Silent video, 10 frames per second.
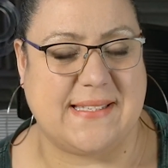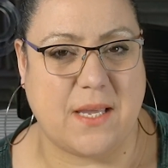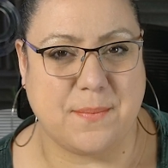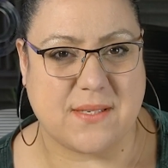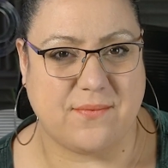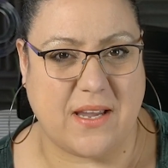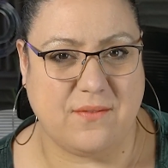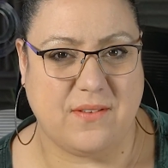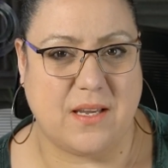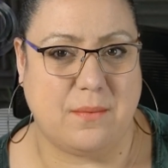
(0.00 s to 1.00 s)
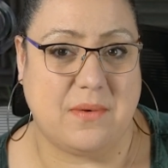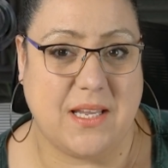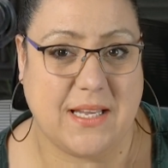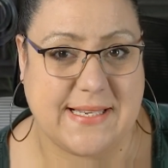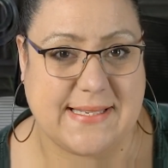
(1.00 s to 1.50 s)
selbst wenn wir im
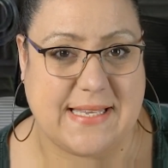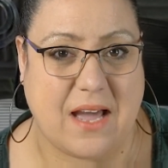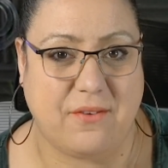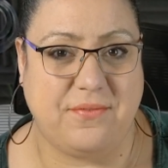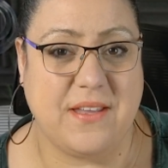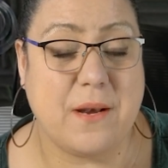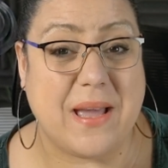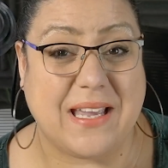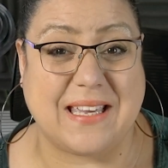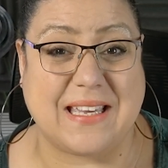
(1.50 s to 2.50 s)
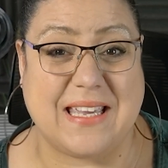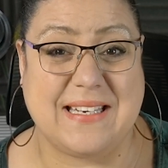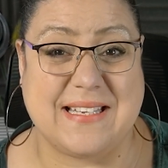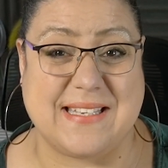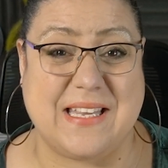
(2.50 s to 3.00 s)
nächsten Jahr viel mehr
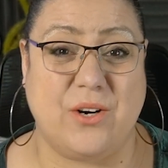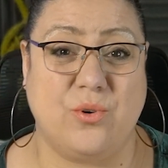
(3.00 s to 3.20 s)
Geräte sichern